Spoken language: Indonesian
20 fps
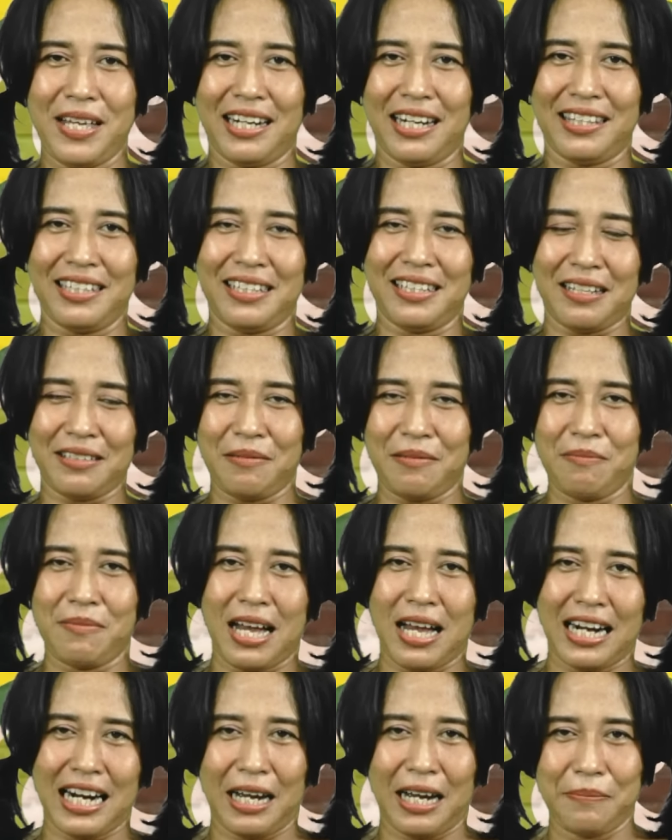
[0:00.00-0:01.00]
biar tidak
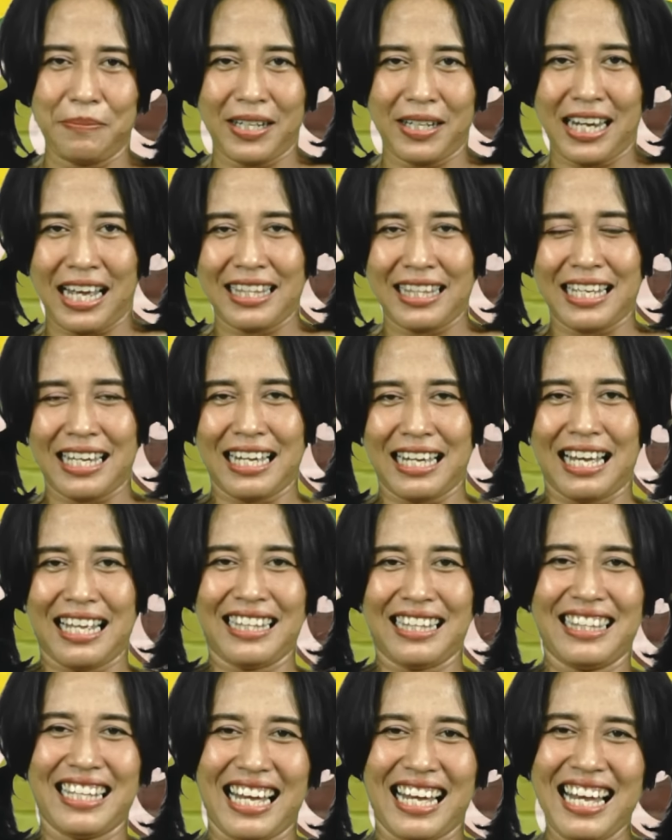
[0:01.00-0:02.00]
sembarangan
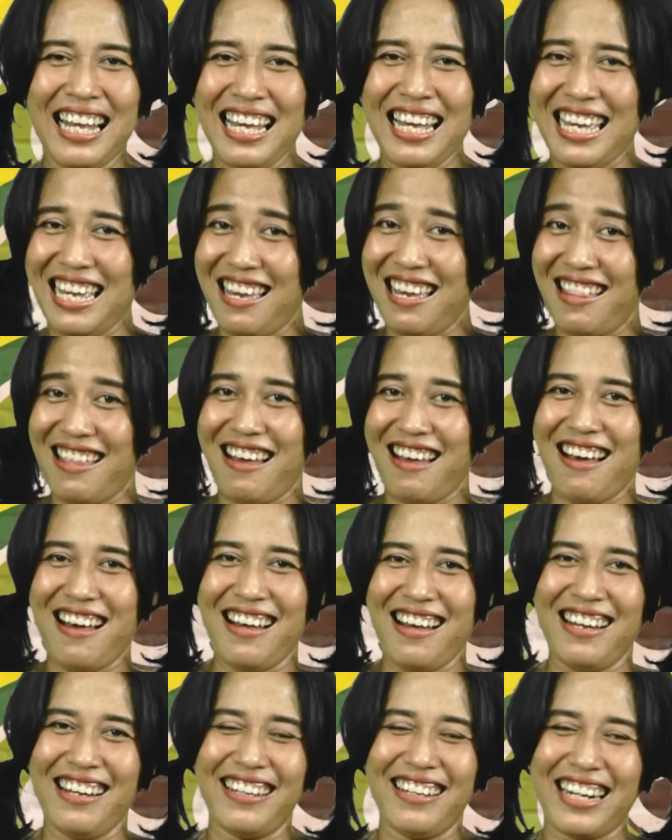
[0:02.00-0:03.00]
berkata-kata. Ya
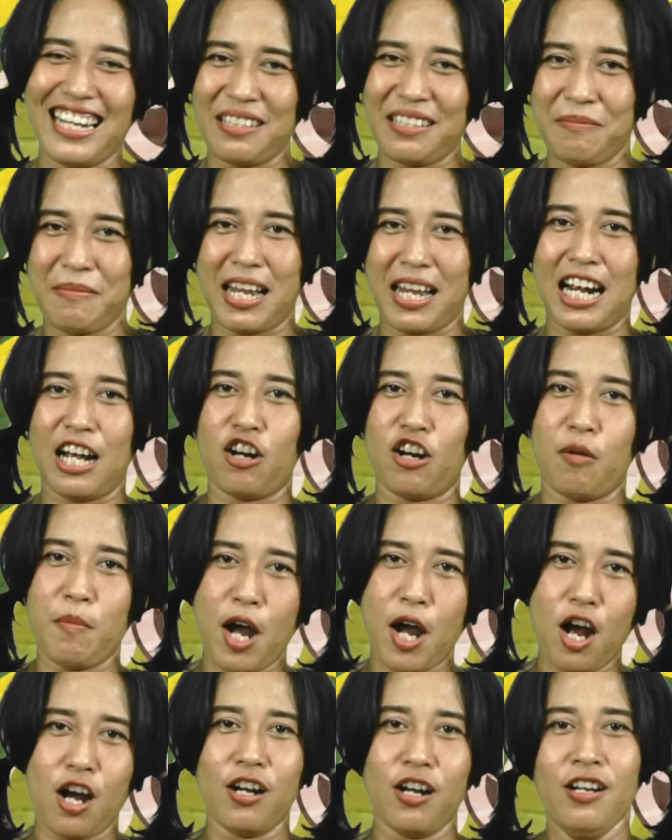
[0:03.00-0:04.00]
loh, ora sembarangan
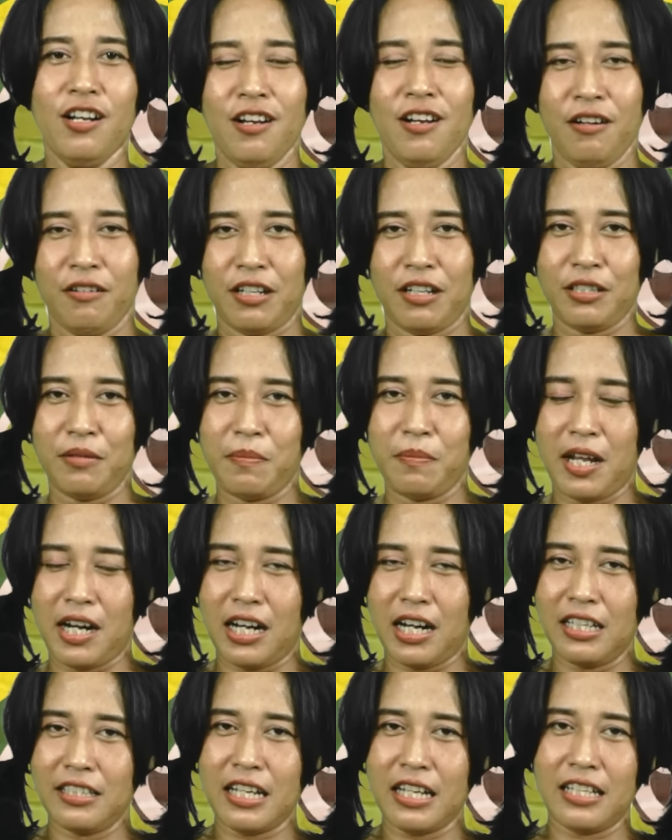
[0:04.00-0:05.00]
omong, ora
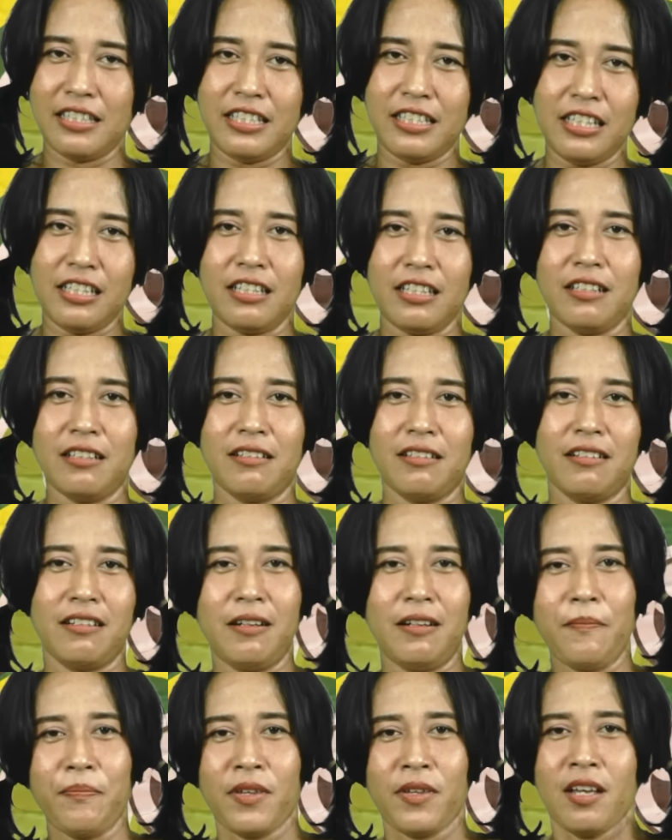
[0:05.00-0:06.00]
sembarangan janji
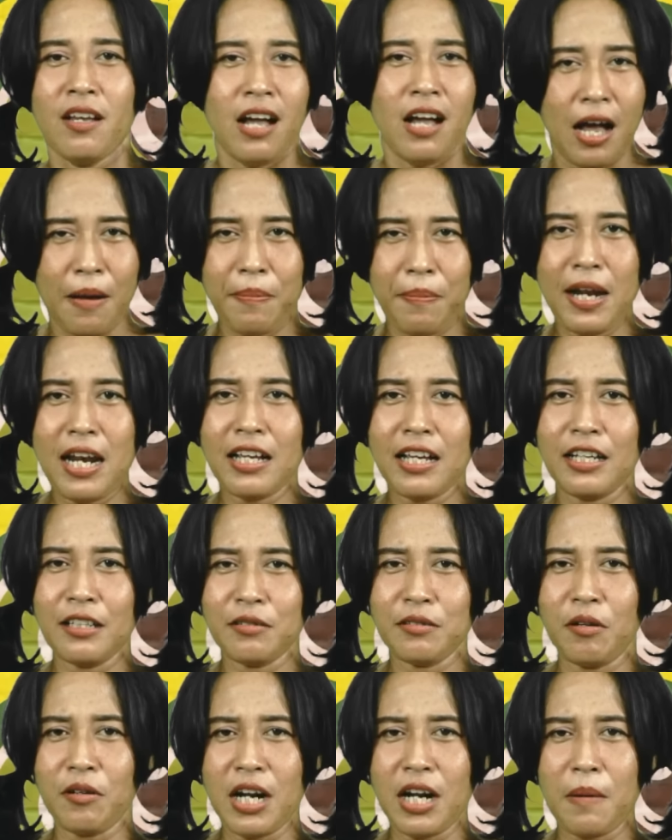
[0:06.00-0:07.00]
gitu. Apalagi
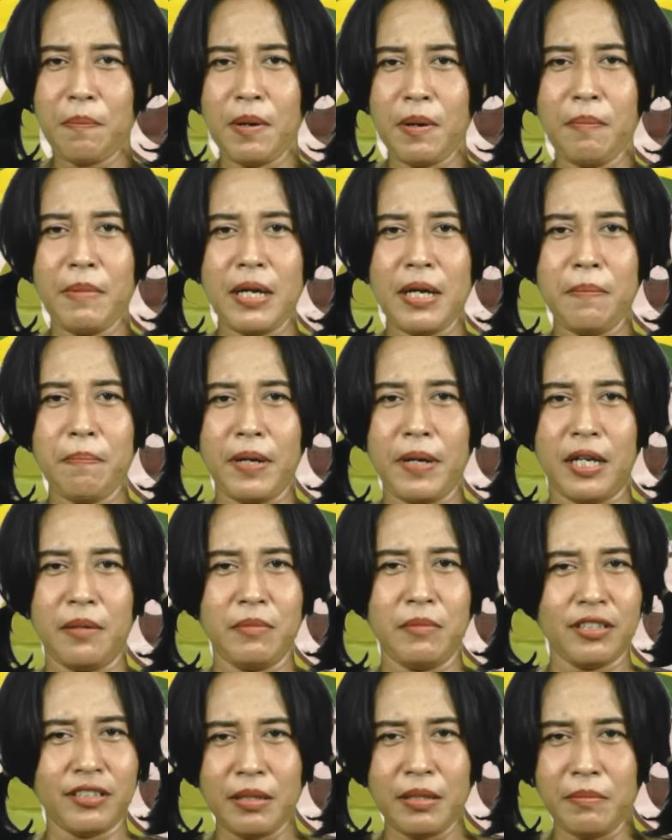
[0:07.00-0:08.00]
seorang
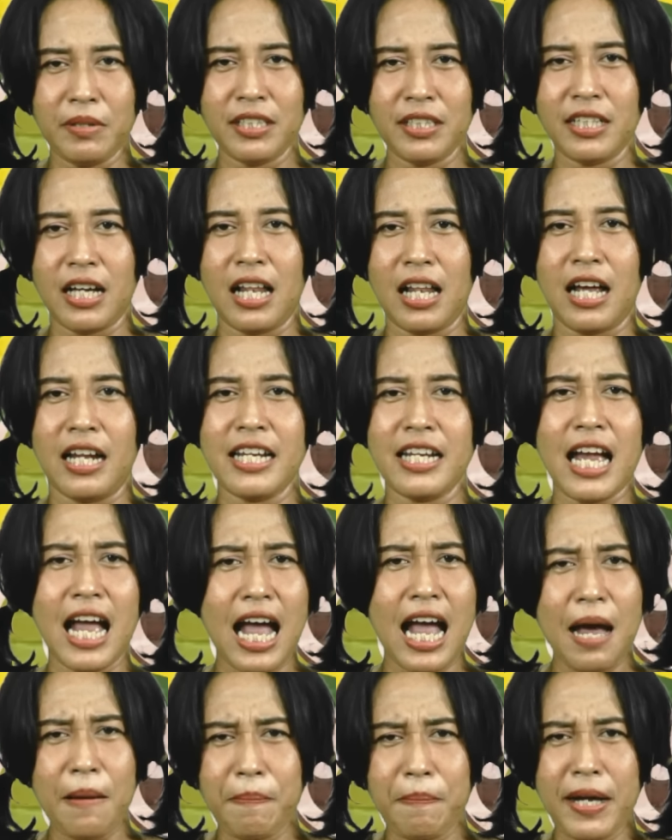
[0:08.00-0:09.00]
pemimpin mesti menjalani
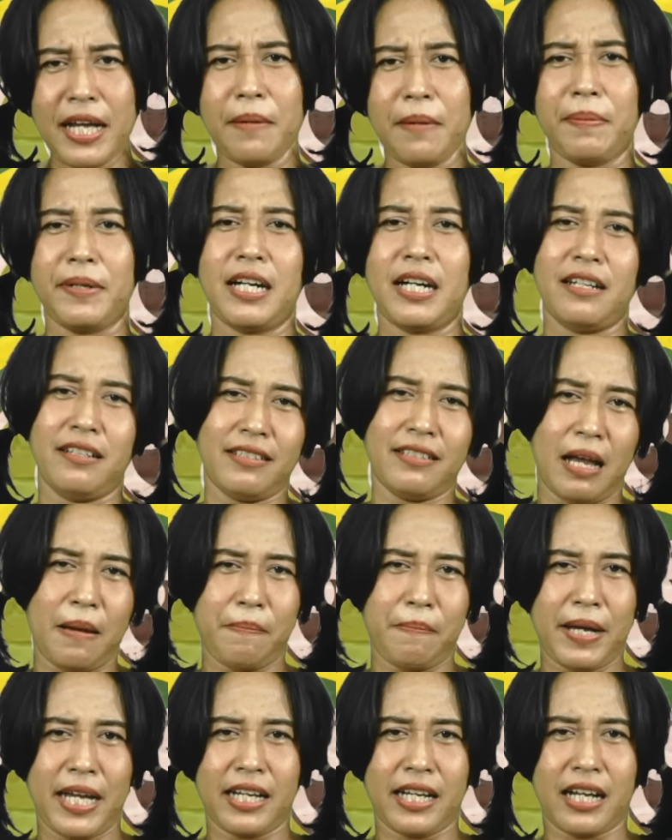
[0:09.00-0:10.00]
apa yang pernah
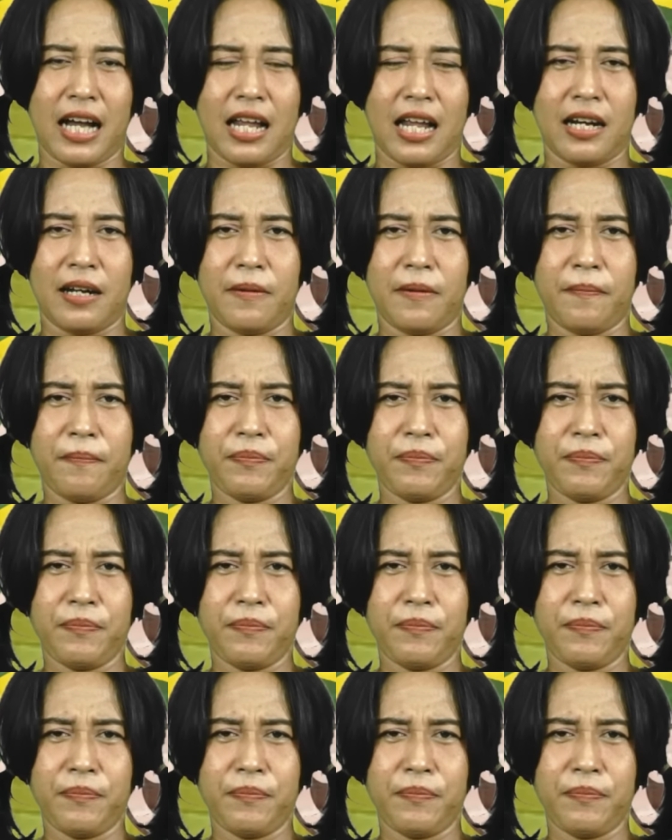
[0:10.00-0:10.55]
disampaikan.